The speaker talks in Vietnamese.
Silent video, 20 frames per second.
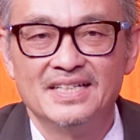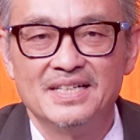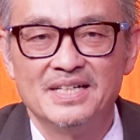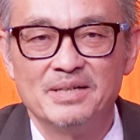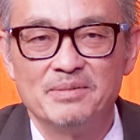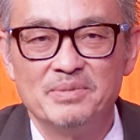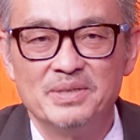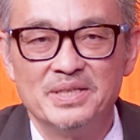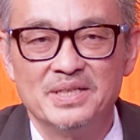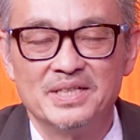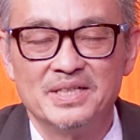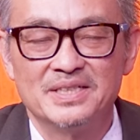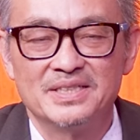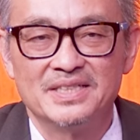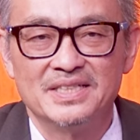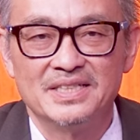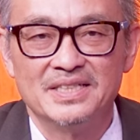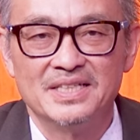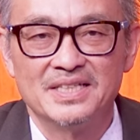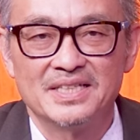À, bây giờ
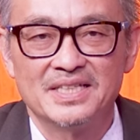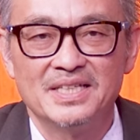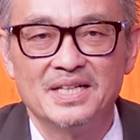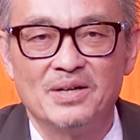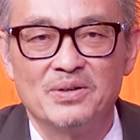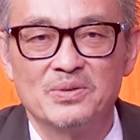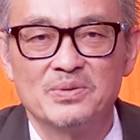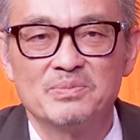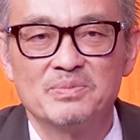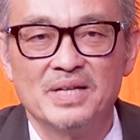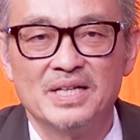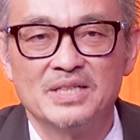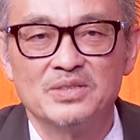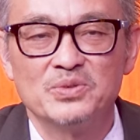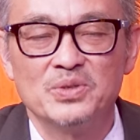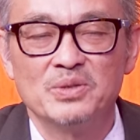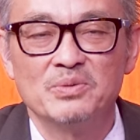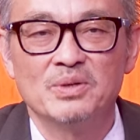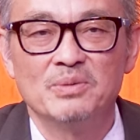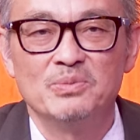thì à, khí hậu cũng đã
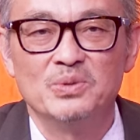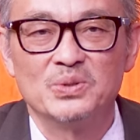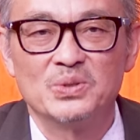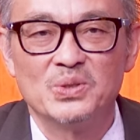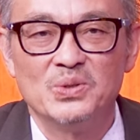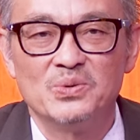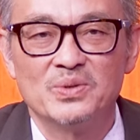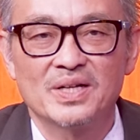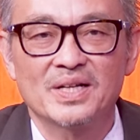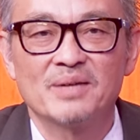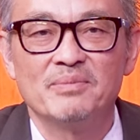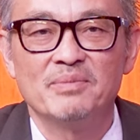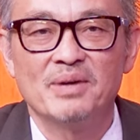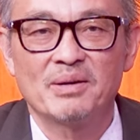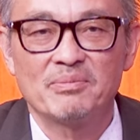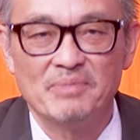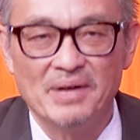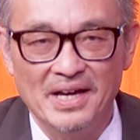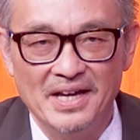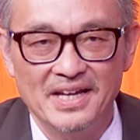chuyển qua mùa thu rất là
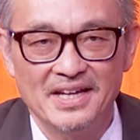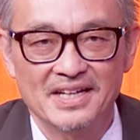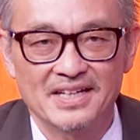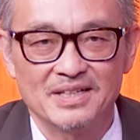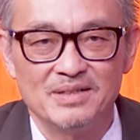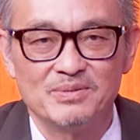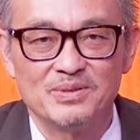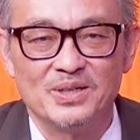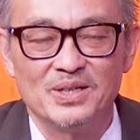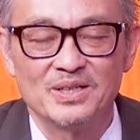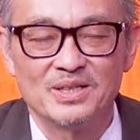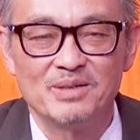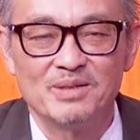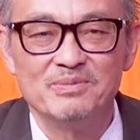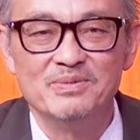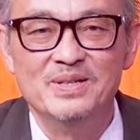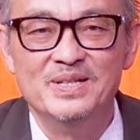mát mẻ, không còn nóng